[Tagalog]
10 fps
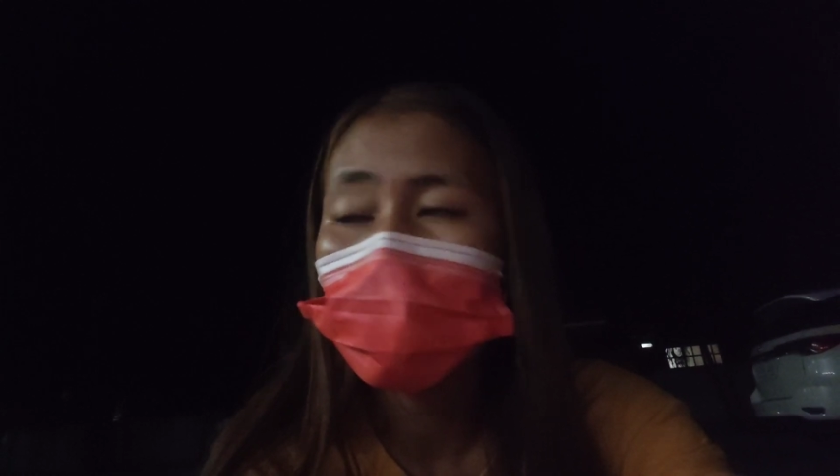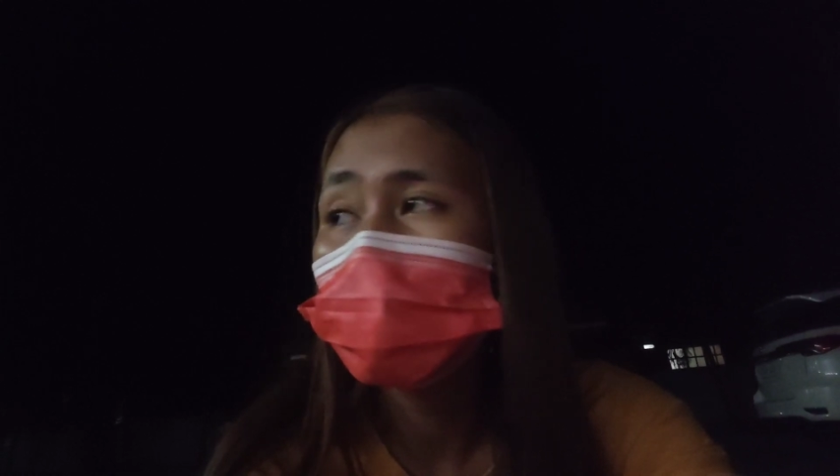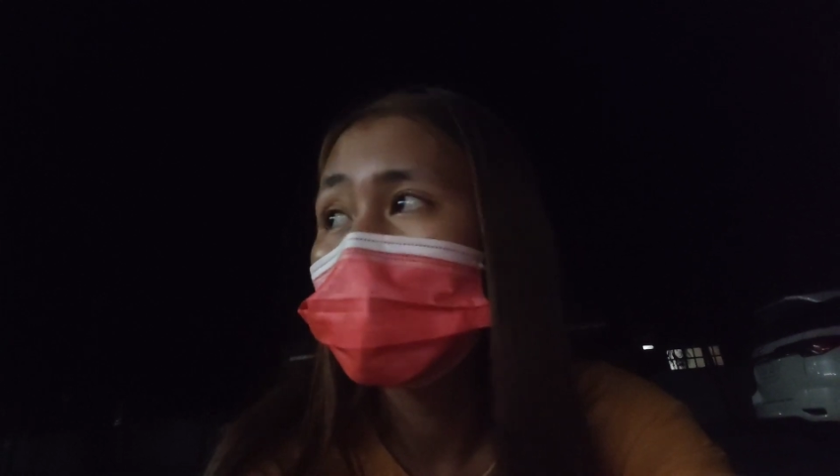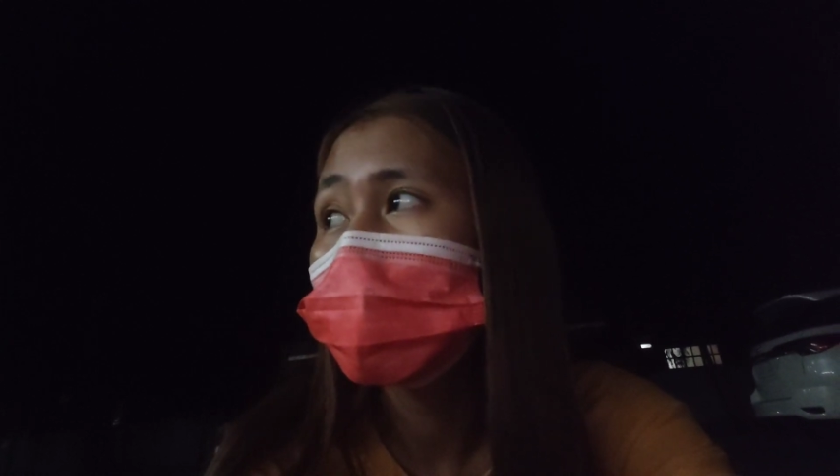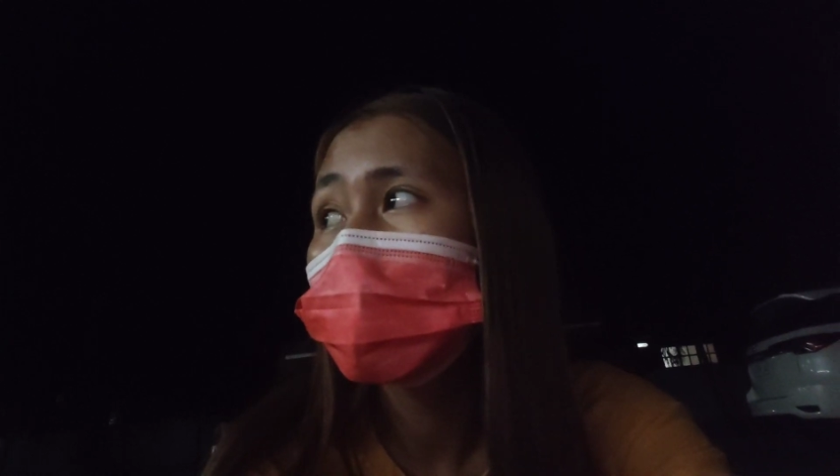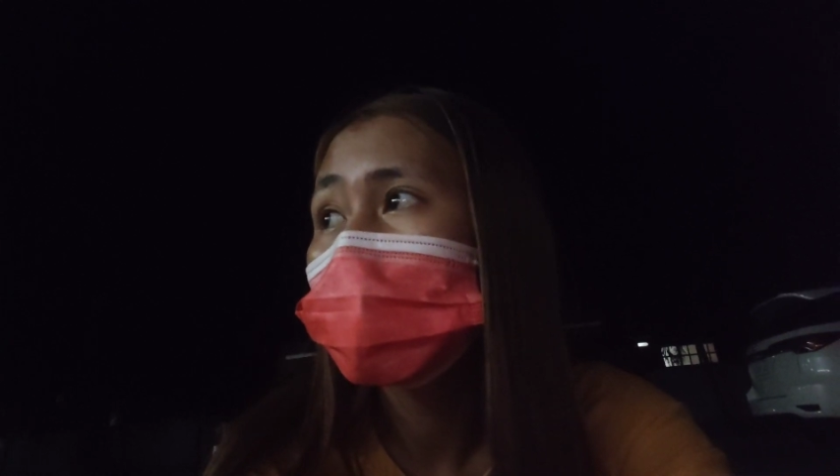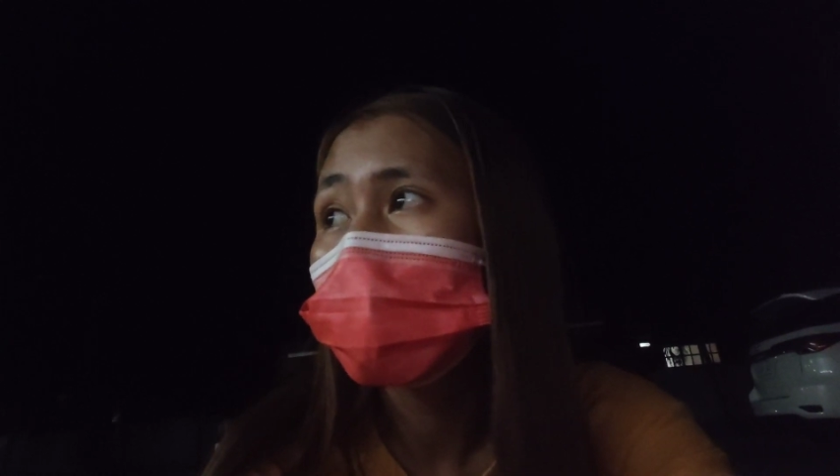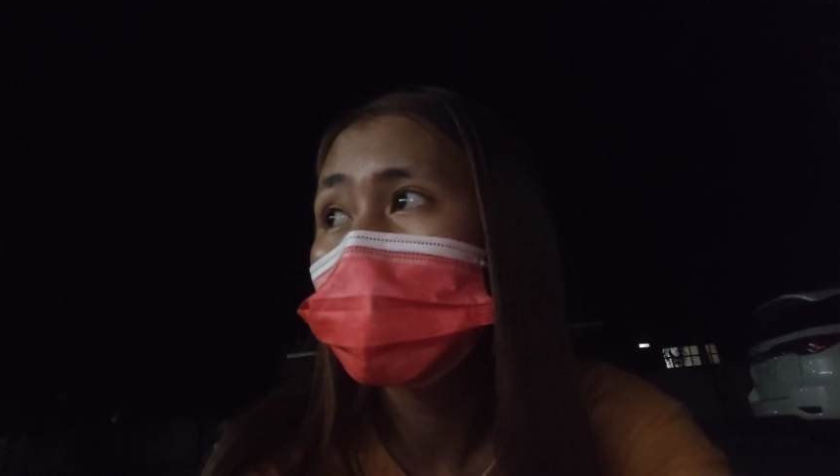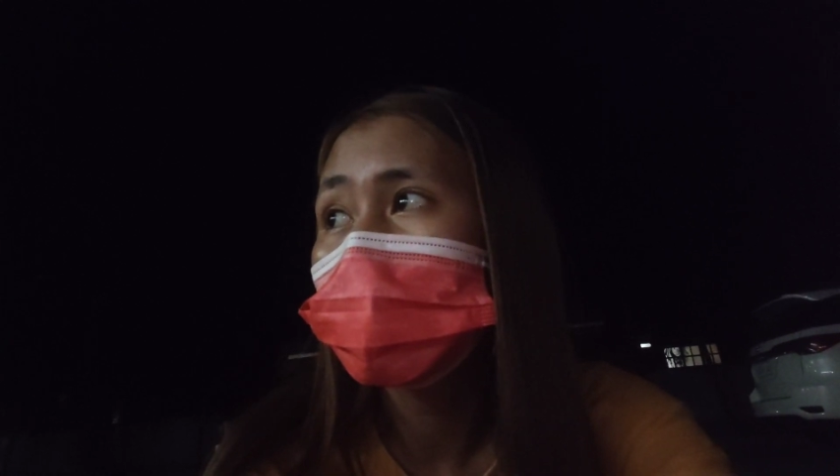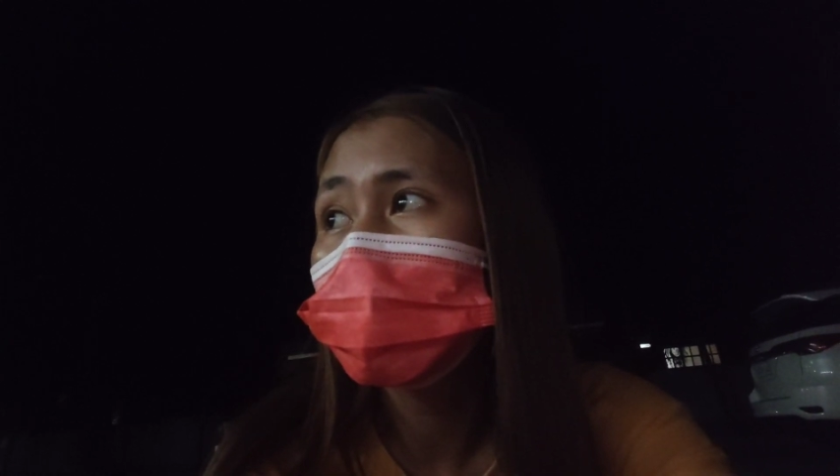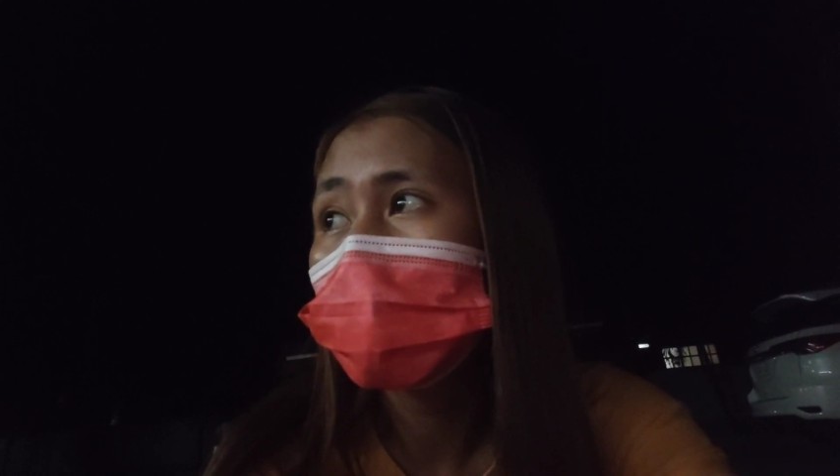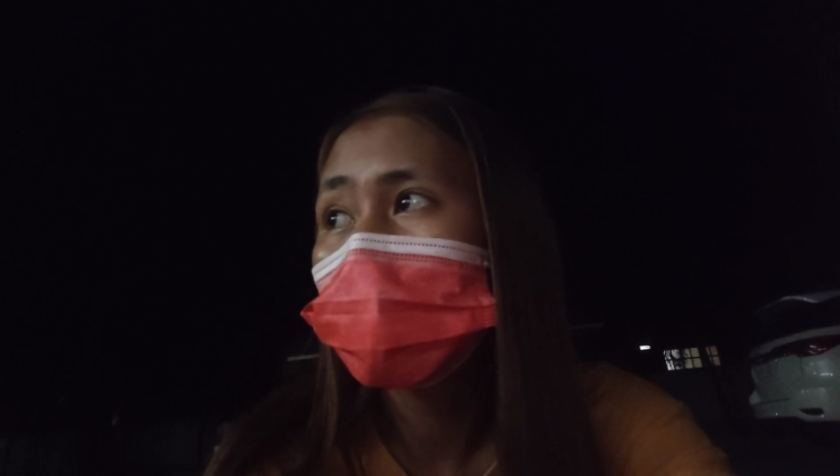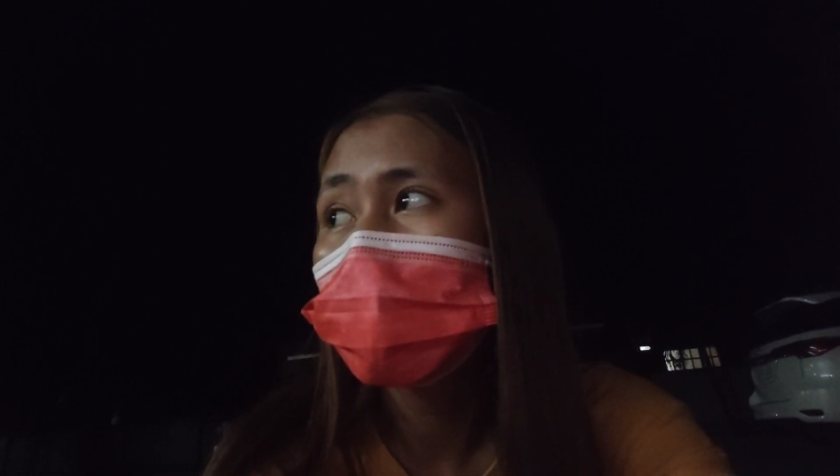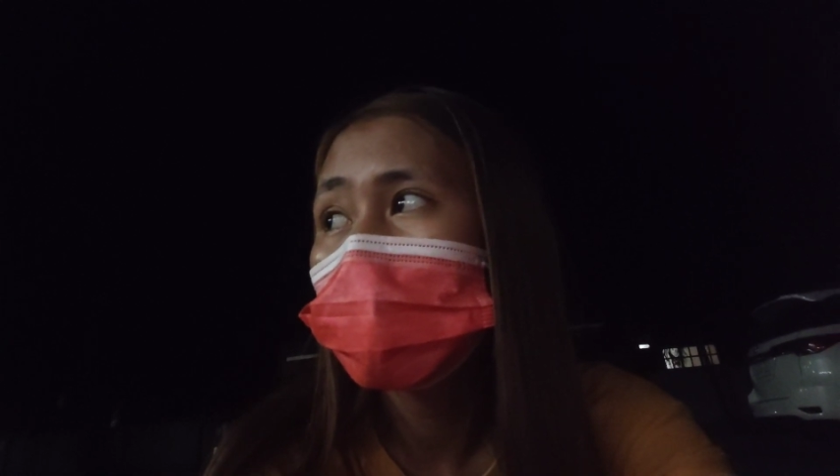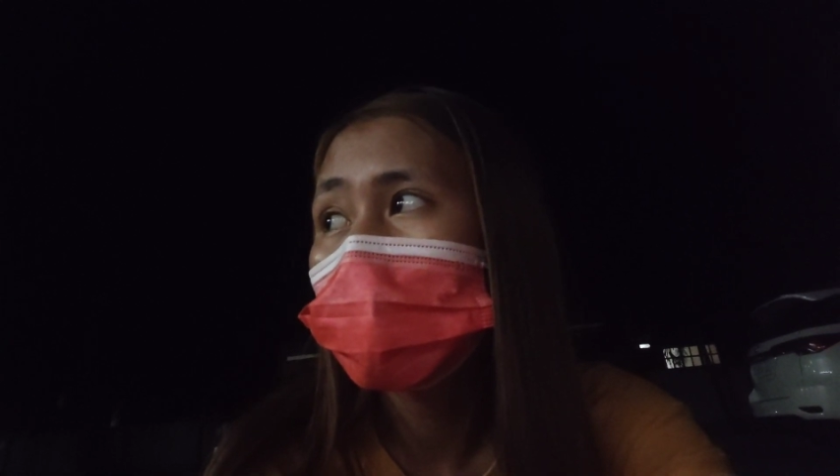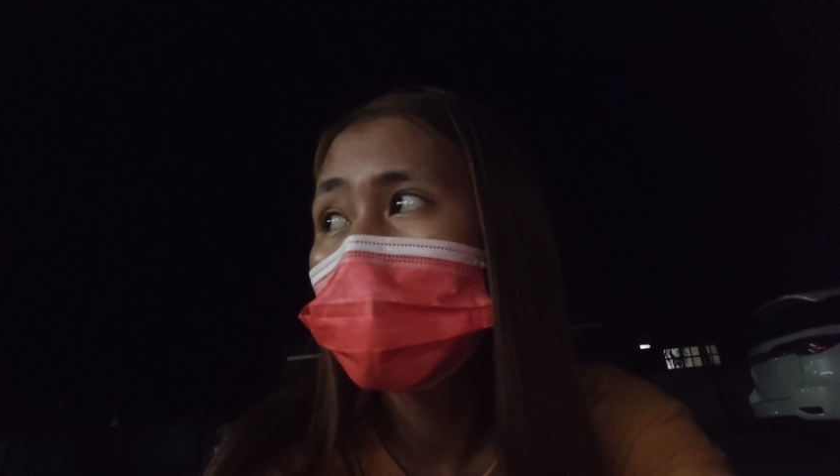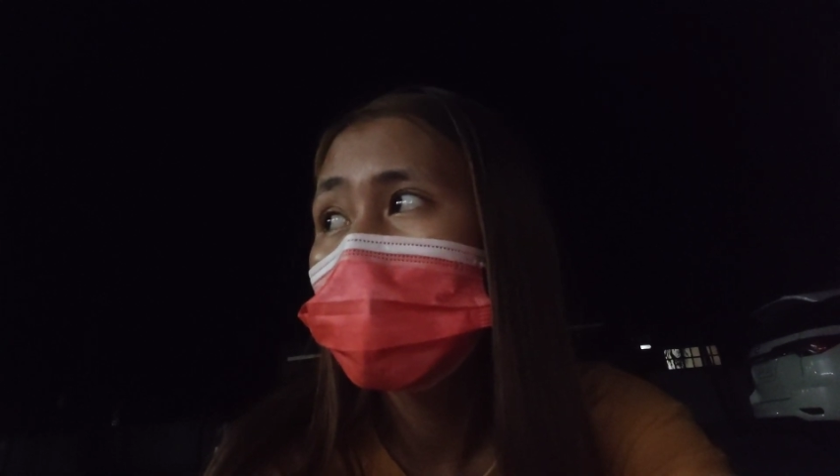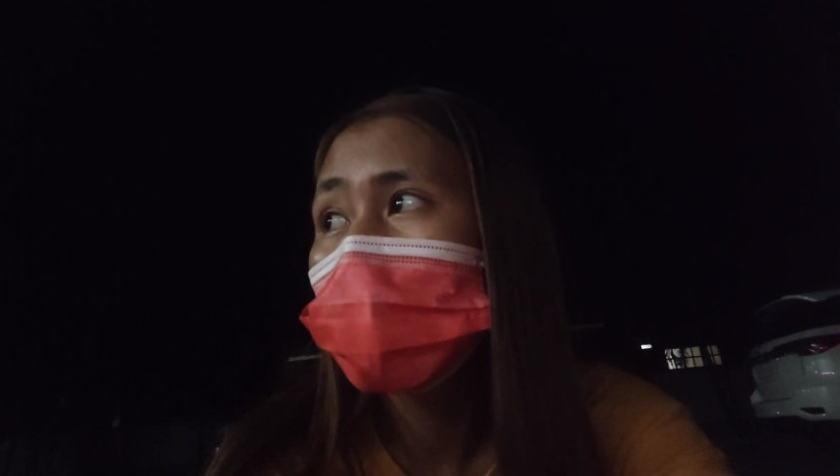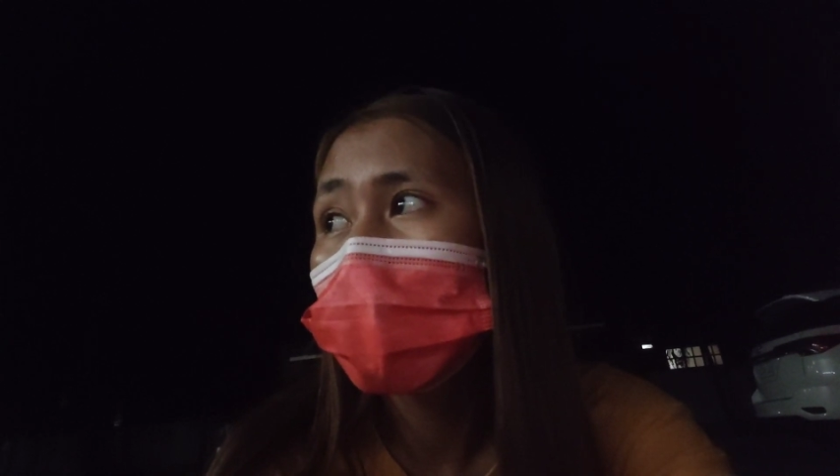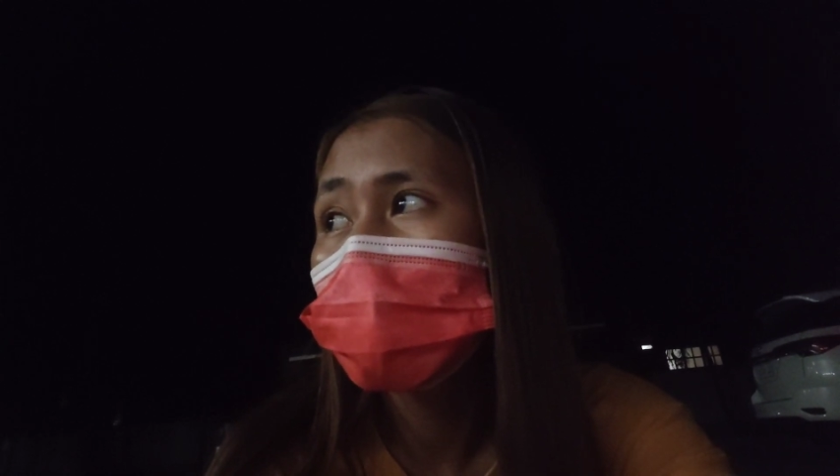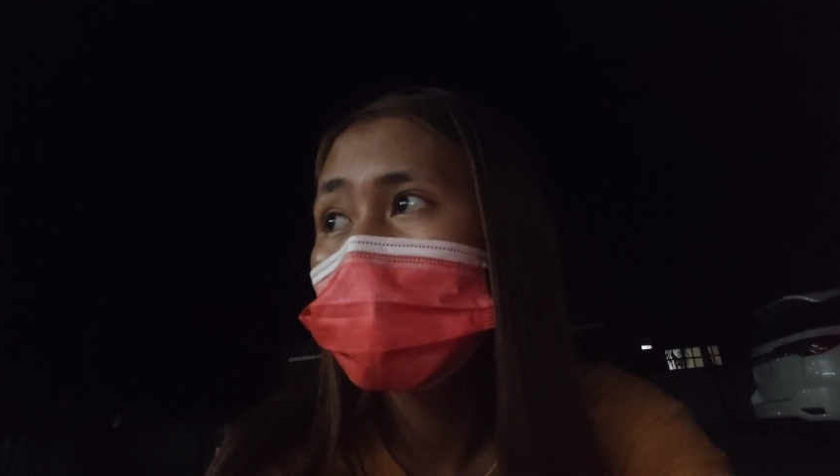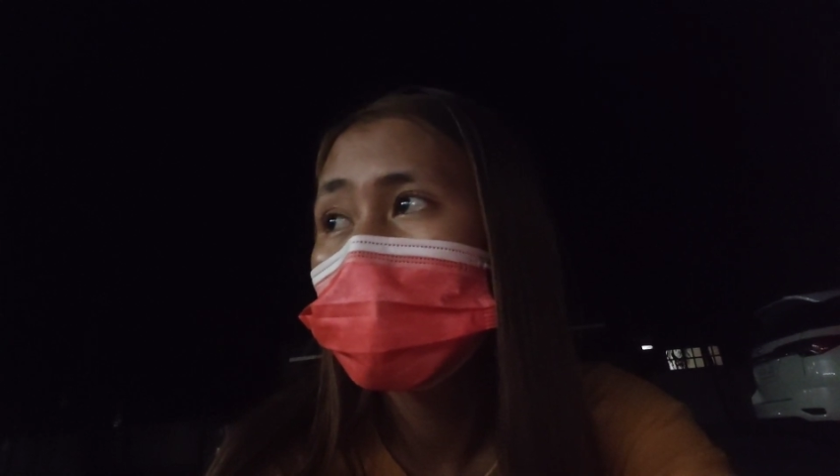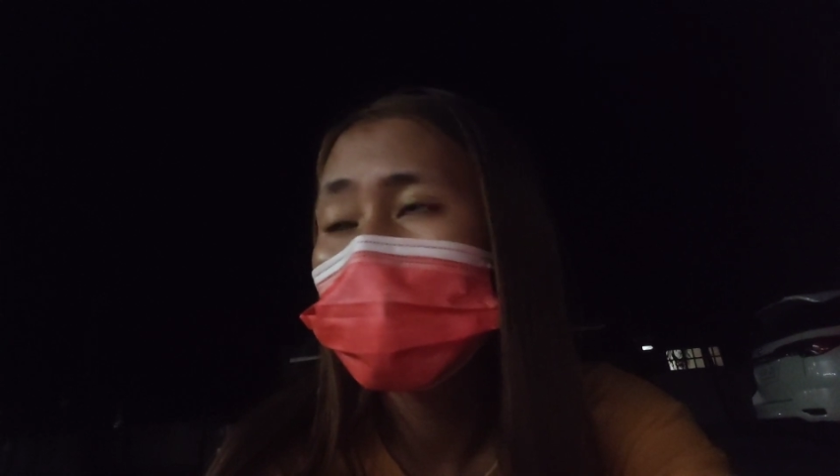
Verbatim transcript: nandun nga po sa loob bali